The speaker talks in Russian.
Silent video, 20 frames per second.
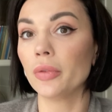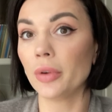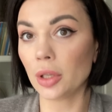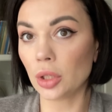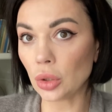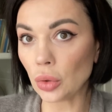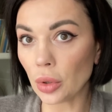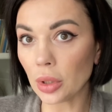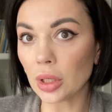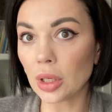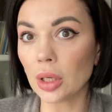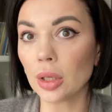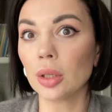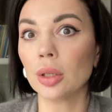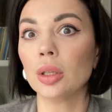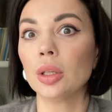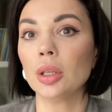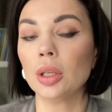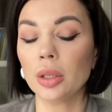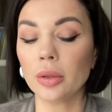в
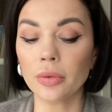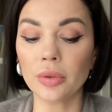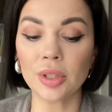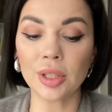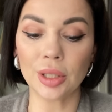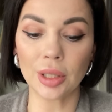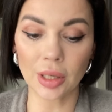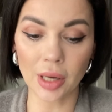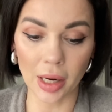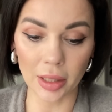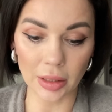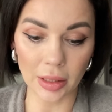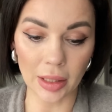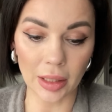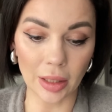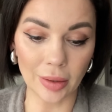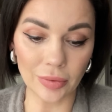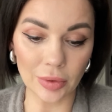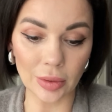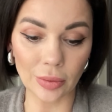отеке и в синяках,
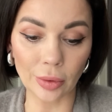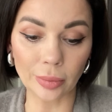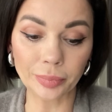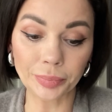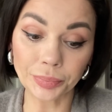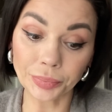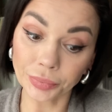скорее всего.